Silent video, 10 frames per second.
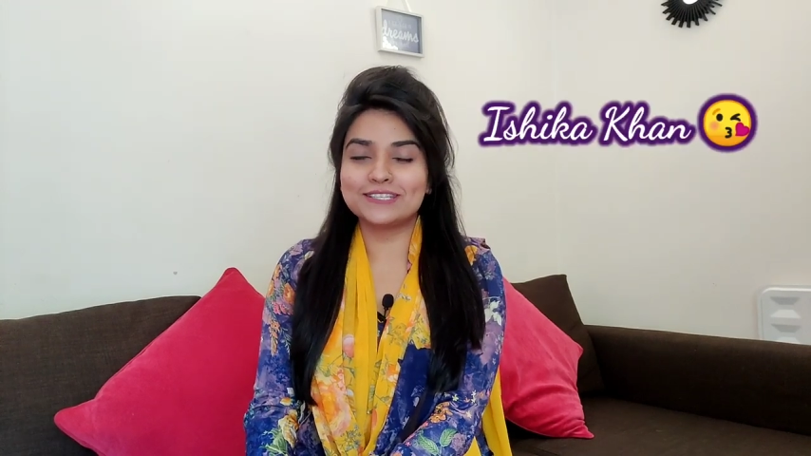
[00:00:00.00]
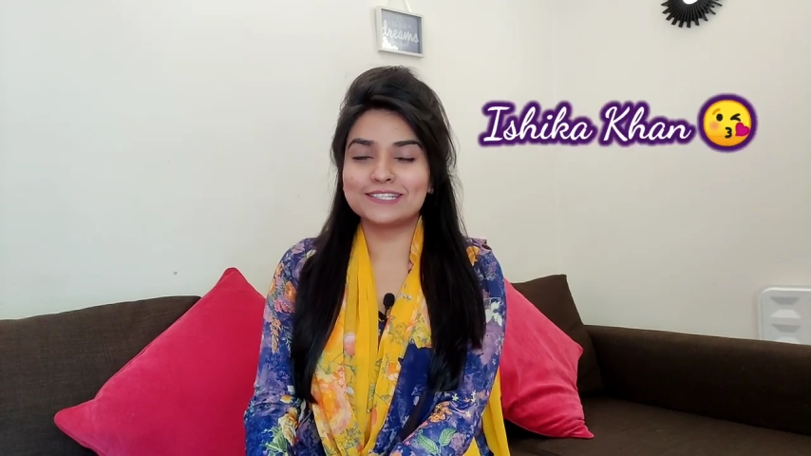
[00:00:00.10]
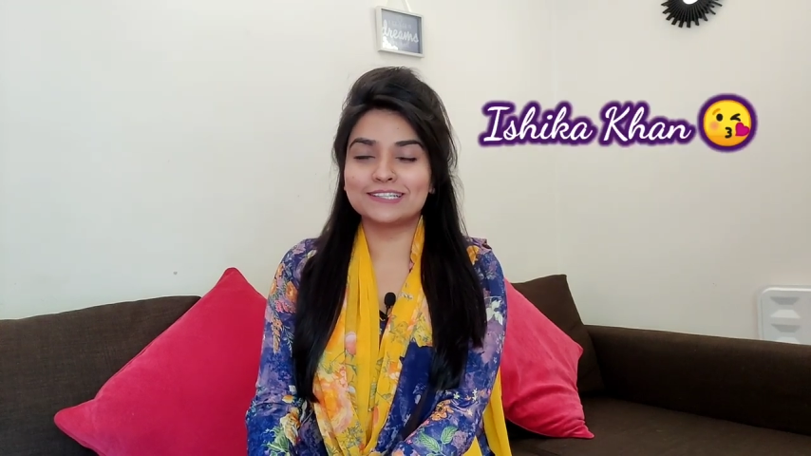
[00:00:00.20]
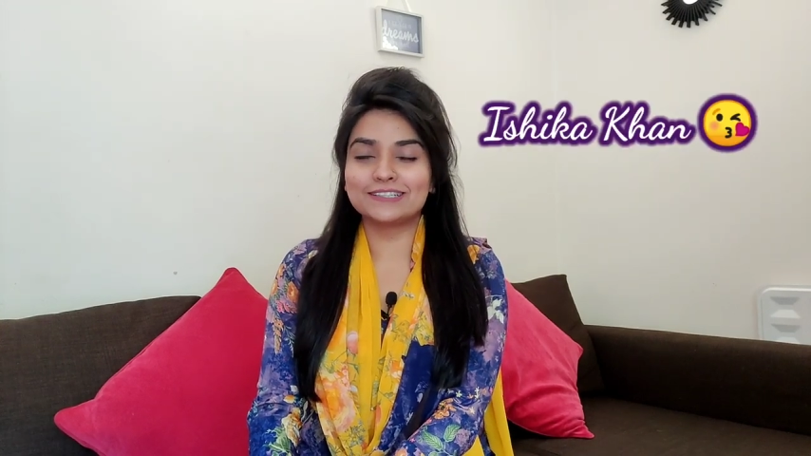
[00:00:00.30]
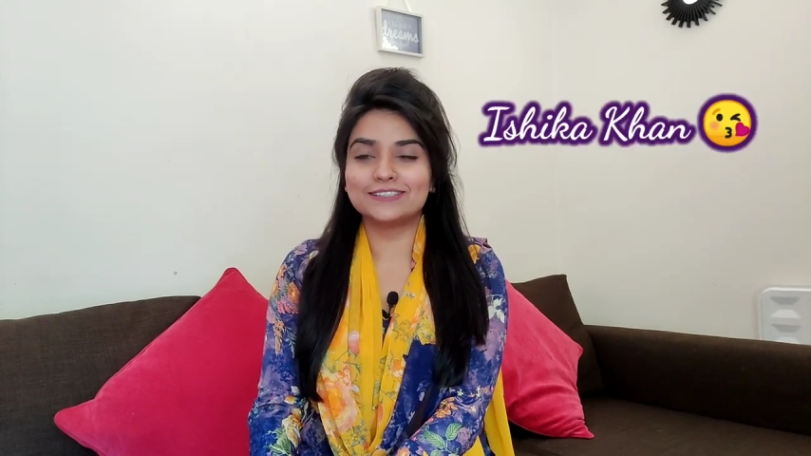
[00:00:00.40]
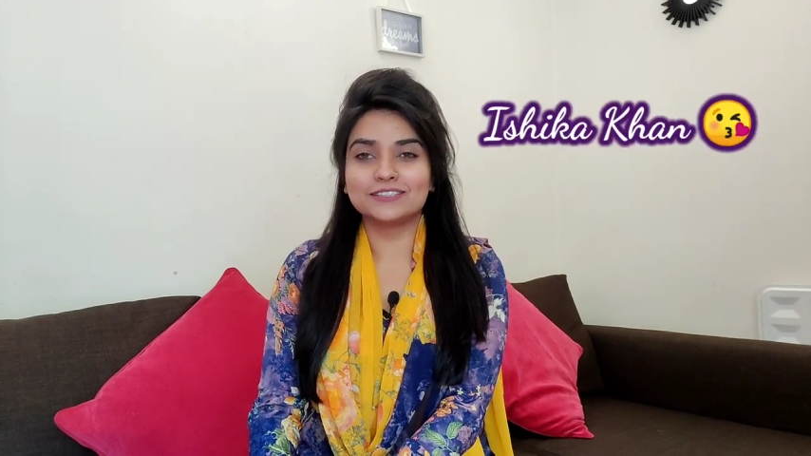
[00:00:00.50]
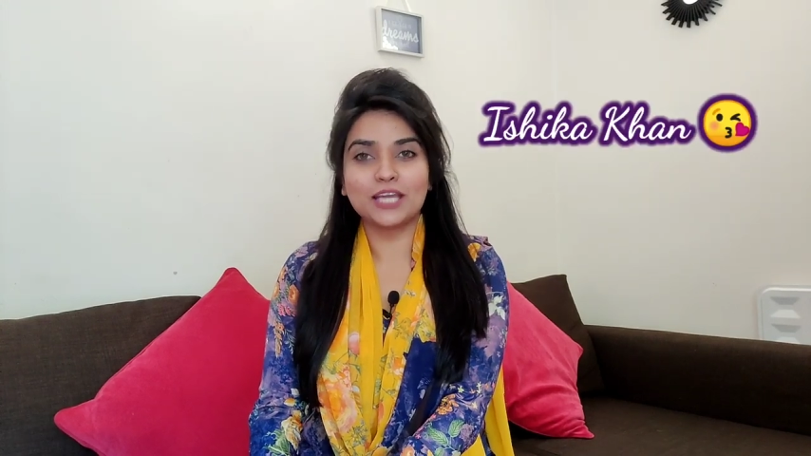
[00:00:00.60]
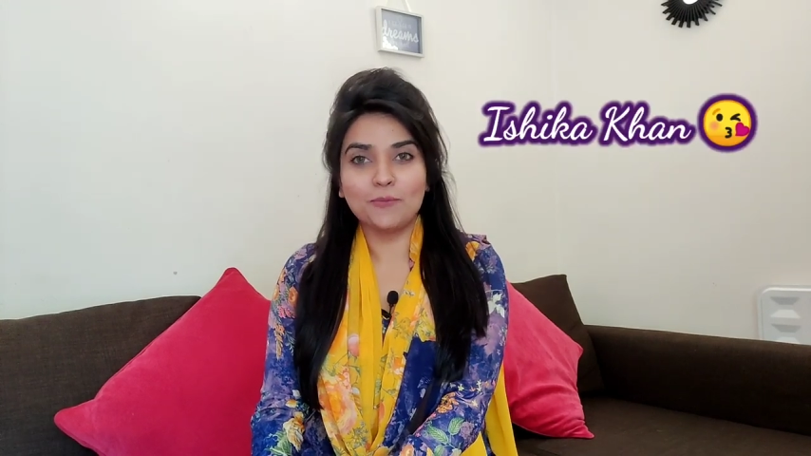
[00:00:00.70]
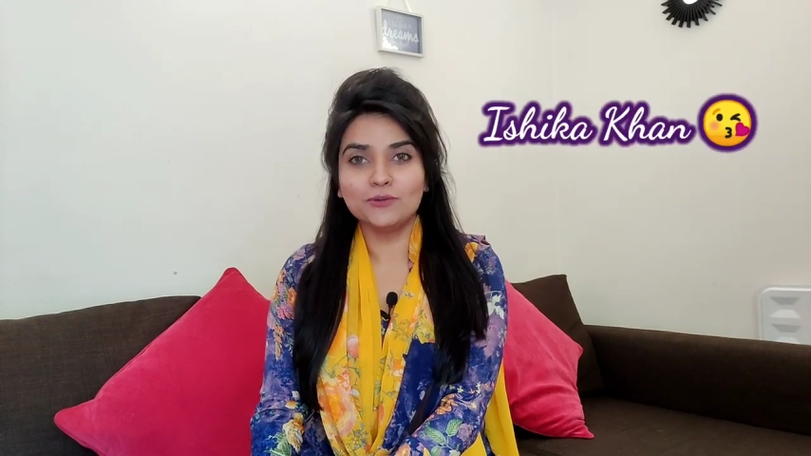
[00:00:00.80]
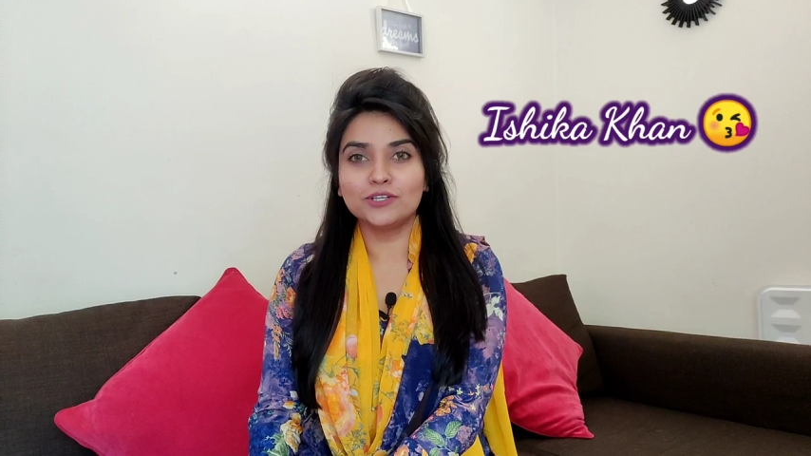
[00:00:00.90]
ইশিকা খান
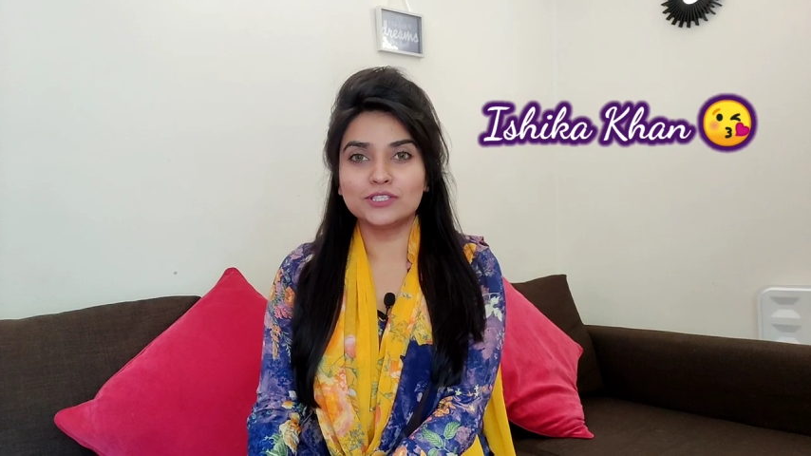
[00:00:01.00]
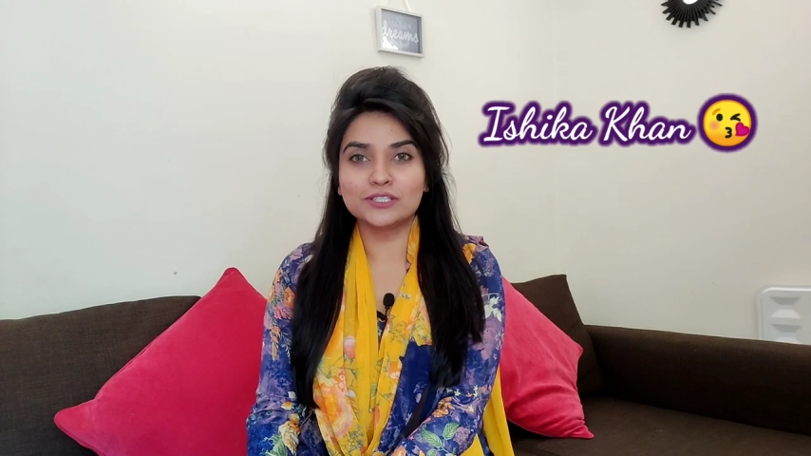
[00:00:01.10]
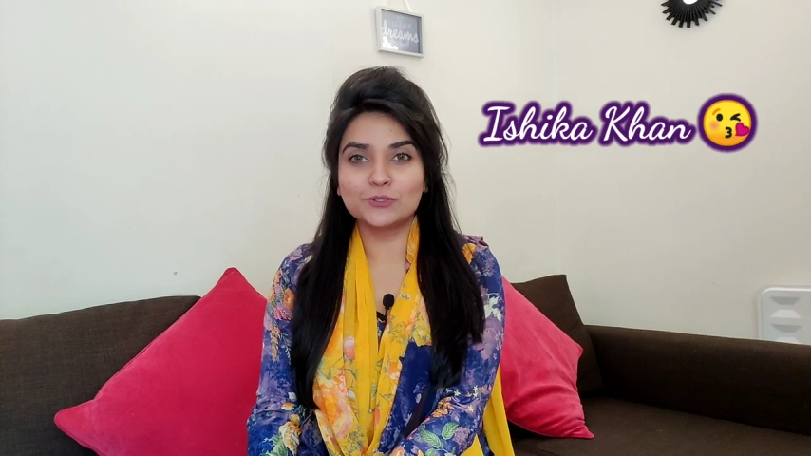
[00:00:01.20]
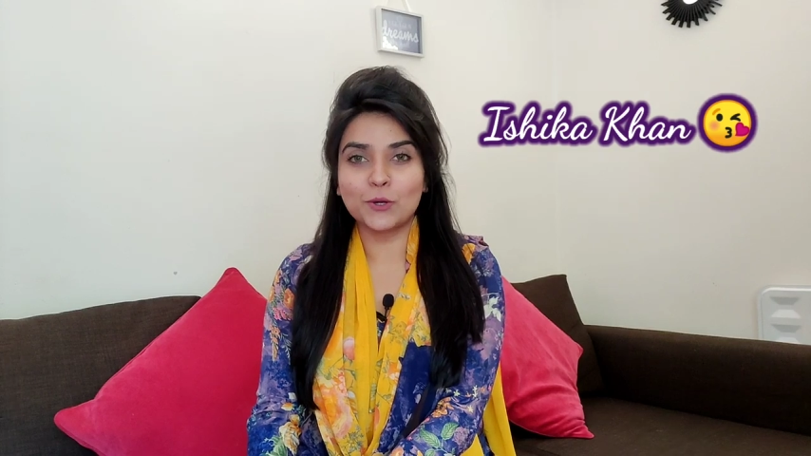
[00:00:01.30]
কেমন আছেন